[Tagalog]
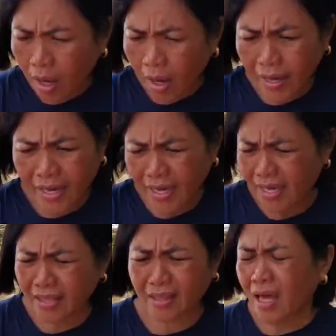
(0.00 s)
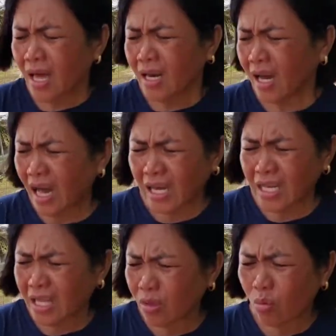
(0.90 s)
Ay!
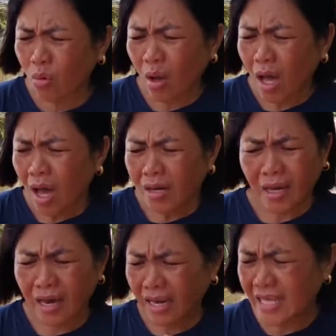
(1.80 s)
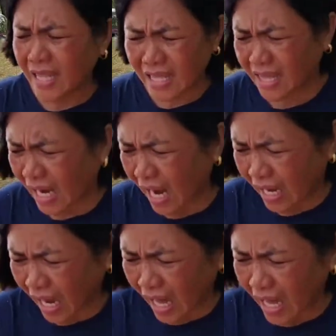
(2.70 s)
Nakakainis oh. Nakakainis
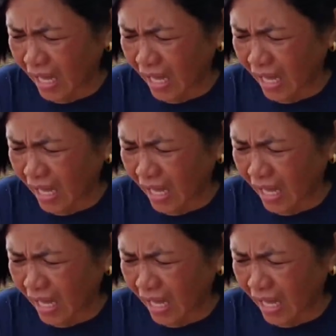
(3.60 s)
talaga.